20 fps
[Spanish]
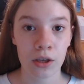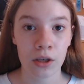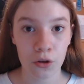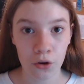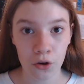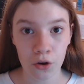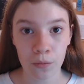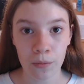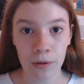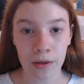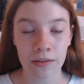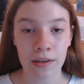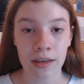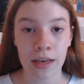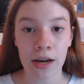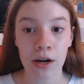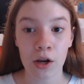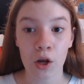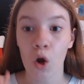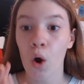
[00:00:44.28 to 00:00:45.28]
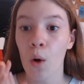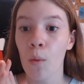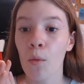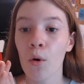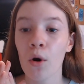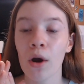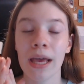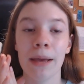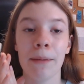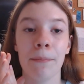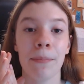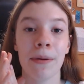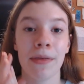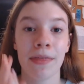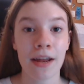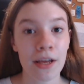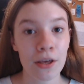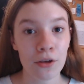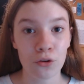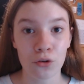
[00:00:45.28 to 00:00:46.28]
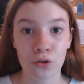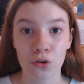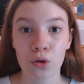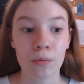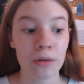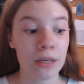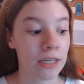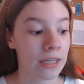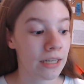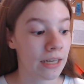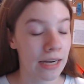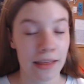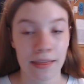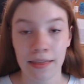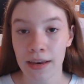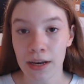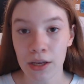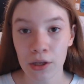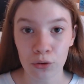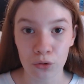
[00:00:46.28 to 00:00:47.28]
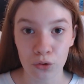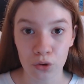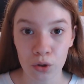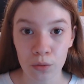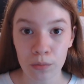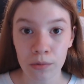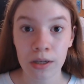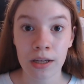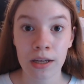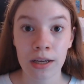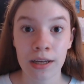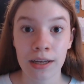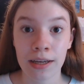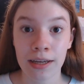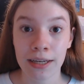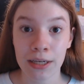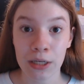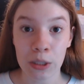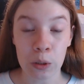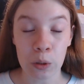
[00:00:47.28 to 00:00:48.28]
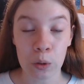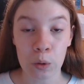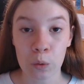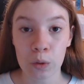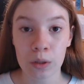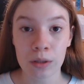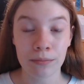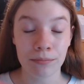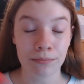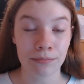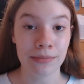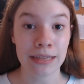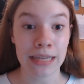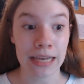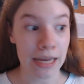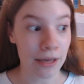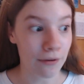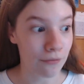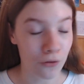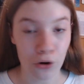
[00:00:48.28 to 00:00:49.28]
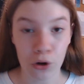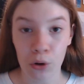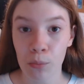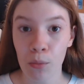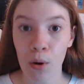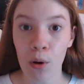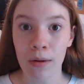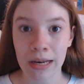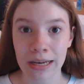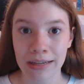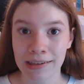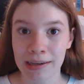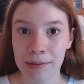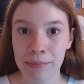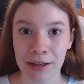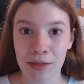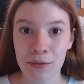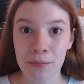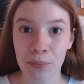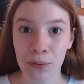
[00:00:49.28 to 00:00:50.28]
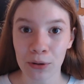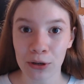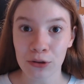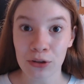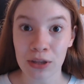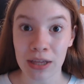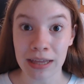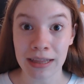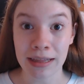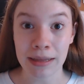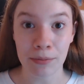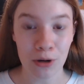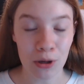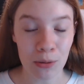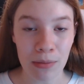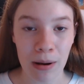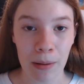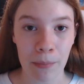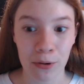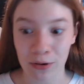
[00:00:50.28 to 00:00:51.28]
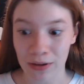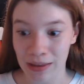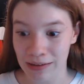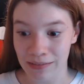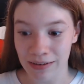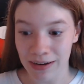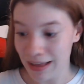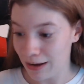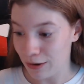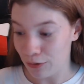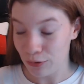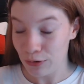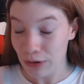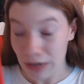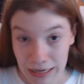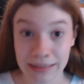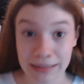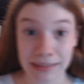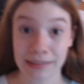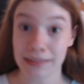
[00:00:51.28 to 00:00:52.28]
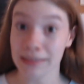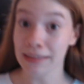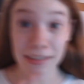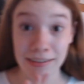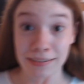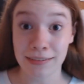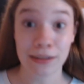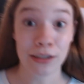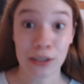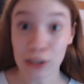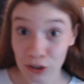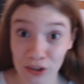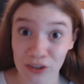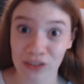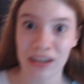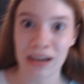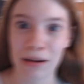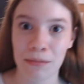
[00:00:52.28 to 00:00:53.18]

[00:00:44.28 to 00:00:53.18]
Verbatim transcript: Y hoy os voy a enseñar cómo empezar en YouTube y crecer en YouTube con un teléfono móvil. Es que parece un poquito de, de broma, pero que de verdad, con es Dios el